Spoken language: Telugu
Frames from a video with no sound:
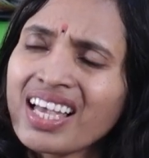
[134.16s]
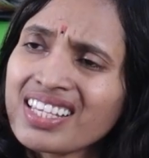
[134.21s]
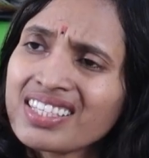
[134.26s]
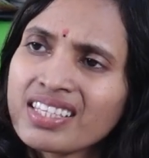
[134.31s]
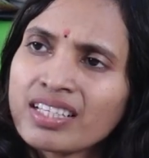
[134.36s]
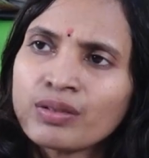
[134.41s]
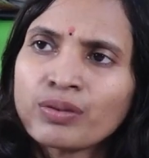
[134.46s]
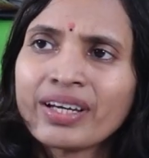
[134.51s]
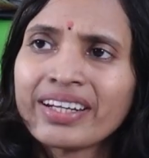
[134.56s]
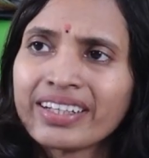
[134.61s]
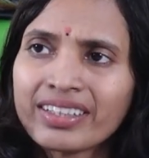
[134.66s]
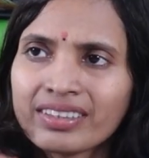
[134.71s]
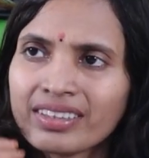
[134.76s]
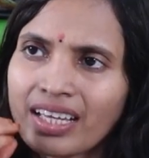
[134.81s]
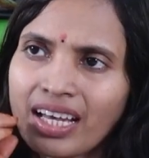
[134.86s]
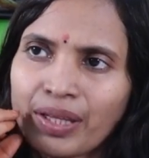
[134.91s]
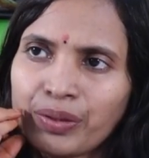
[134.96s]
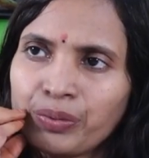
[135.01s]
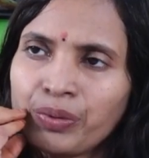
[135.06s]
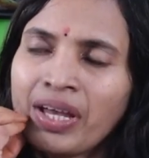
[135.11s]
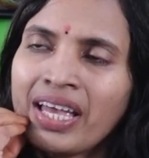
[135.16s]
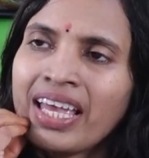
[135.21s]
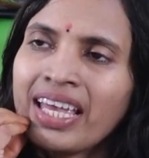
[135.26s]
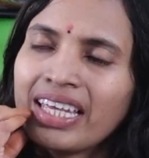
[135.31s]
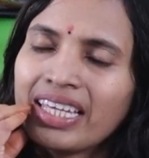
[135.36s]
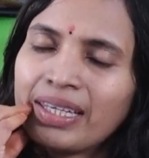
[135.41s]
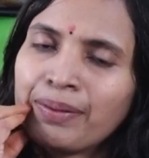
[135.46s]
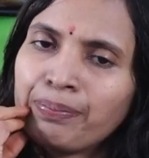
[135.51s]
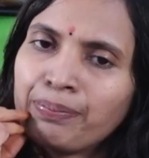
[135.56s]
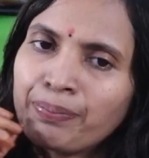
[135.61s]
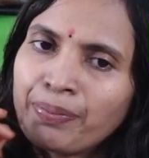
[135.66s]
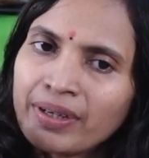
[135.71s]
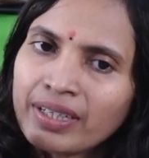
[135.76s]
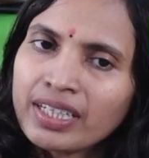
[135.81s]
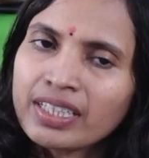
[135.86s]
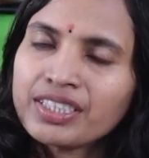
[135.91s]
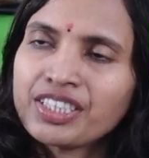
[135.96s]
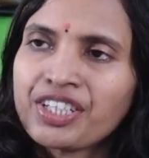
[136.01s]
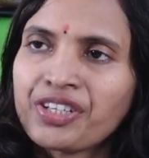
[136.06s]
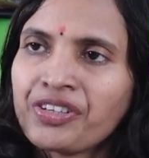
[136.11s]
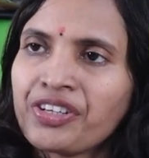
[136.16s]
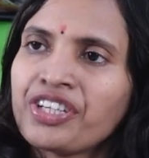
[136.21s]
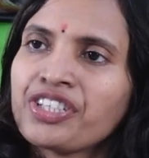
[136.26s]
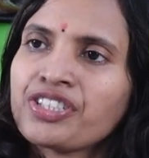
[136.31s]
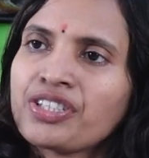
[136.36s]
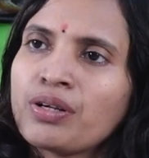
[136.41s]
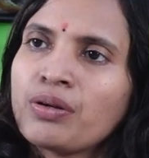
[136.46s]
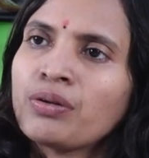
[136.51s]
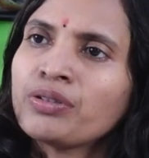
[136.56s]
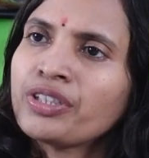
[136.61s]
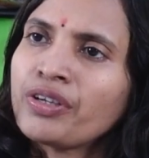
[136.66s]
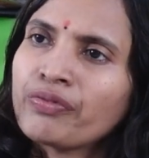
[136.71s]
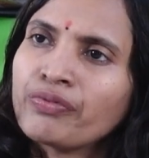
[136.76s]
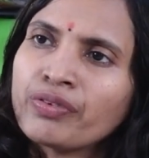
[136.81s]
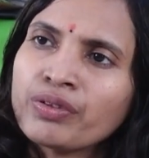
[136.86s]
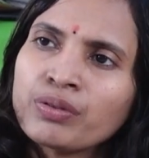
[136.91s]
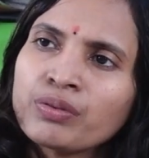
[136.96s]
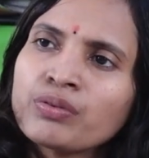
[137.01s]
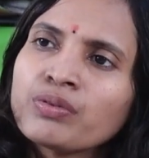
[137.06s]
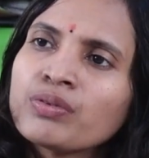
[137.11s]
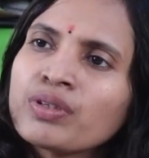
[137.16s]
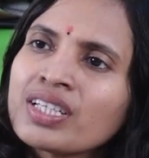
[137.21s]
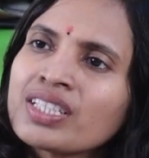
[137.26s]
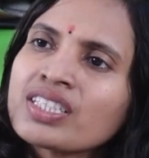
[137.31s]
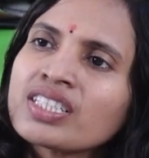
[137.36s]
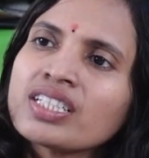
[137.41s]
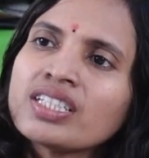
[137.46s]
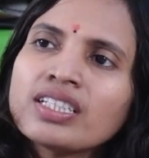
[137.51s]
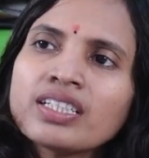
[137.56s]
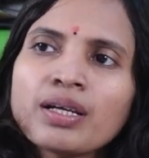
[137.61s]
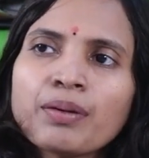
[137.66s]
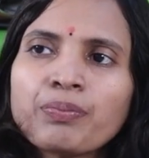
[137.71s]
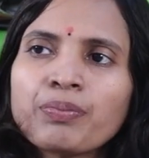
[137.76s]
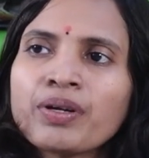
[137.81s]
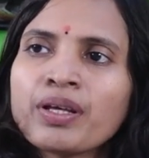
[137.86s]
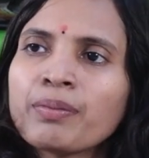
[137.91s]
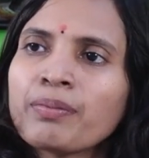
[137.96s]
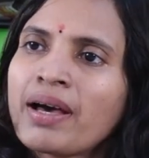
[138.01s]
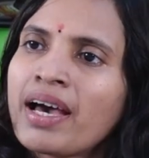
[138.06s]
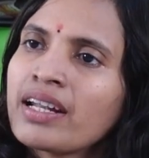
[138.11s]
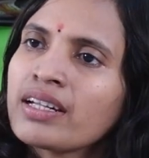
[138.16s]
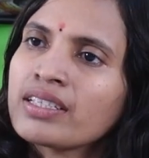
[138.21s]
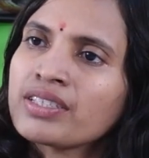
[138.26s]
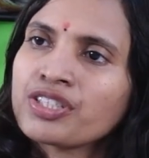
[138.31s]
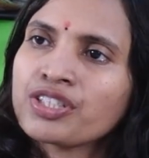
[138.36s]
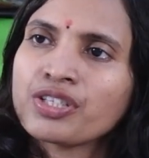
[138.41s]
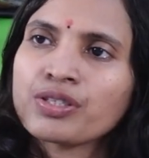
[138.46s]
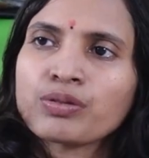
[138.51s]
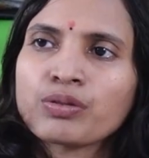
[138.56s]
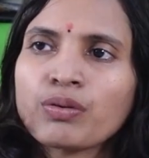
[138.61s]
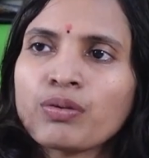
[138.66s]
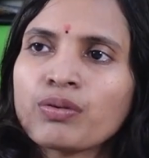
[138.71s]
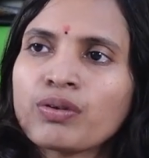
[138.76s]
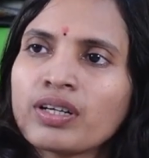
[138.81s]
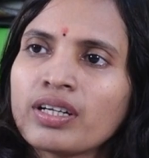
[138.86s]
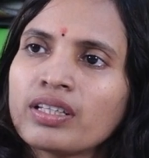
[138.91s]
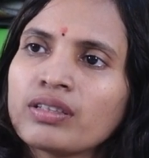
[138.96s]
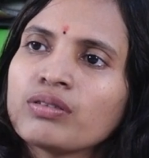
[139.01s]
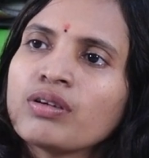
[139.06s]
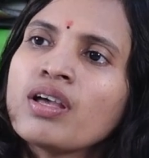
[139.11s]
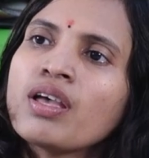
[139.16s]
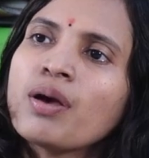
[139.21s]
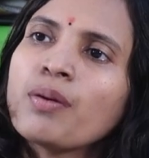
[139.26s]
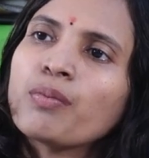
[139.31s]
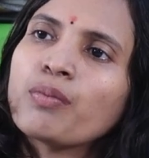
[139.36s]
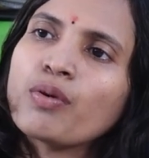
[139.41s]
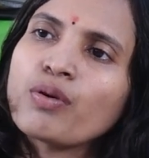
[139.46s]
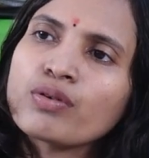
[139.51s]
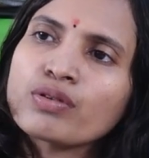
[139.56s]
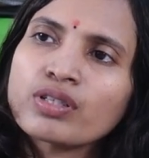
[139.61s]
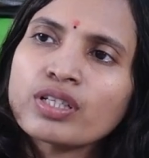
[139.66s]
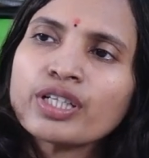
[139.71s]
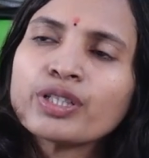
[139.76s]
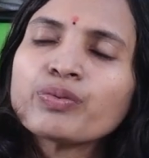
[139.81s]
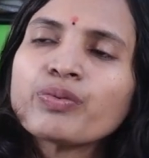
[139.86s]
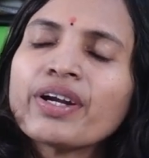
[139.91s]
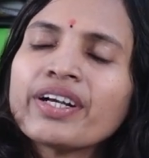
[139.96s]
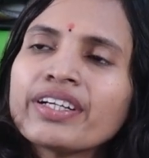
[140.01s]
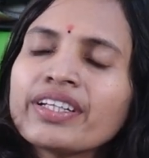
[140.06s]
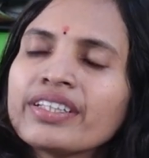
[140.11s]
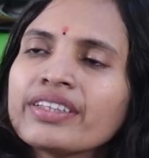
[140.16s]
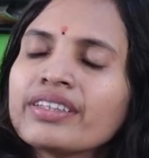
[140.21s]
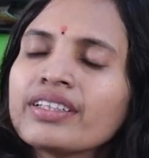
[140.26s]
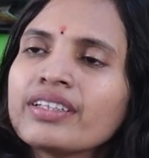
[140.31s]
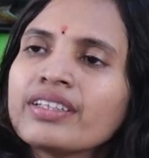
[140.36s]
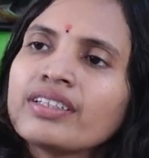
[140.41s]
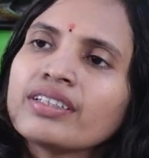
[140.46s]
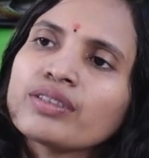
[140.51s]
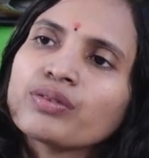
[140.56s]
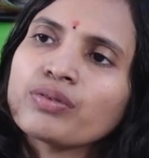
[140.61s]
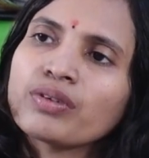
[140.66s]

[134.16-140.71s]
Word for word: అసలు కరెక్ట్ కాదు ఇప్పటి జనరేషన్లో ఎవ్వరూ కూడా చిన్నప్పుడే మ్యారేజ్ చేసుకోవట్లేదు మోస్ట్లీ ట్వంటీ త్రీ